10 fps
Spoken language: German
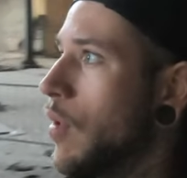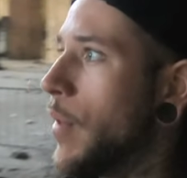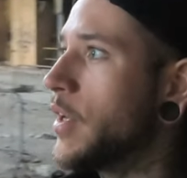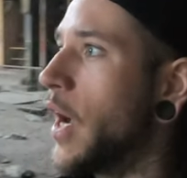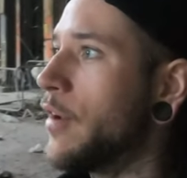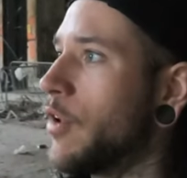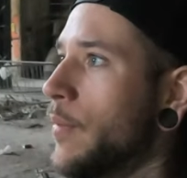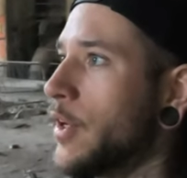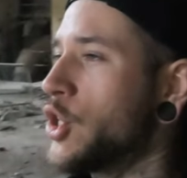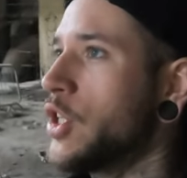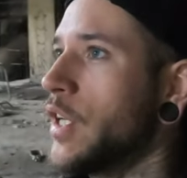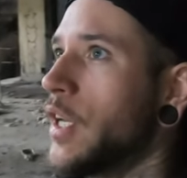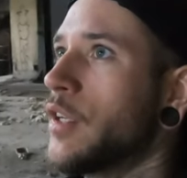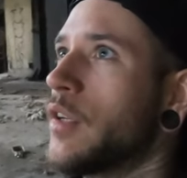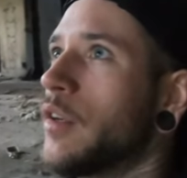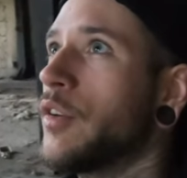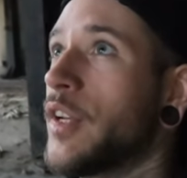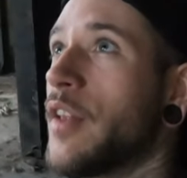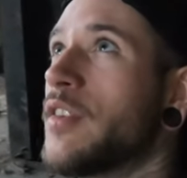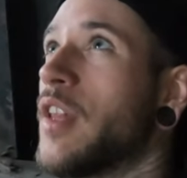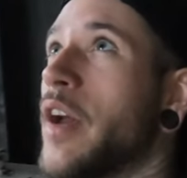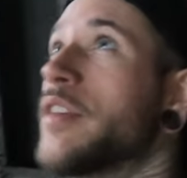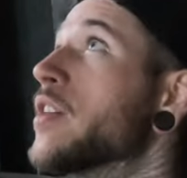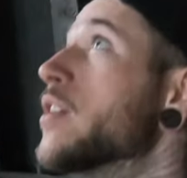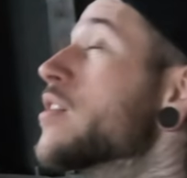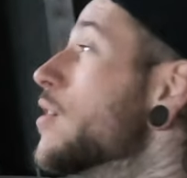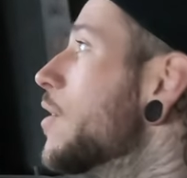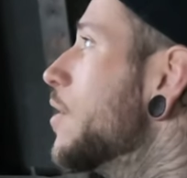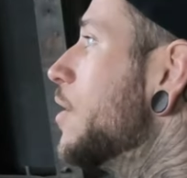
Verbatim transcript: Wenn man hier einfach mal steht und ganz leise ist.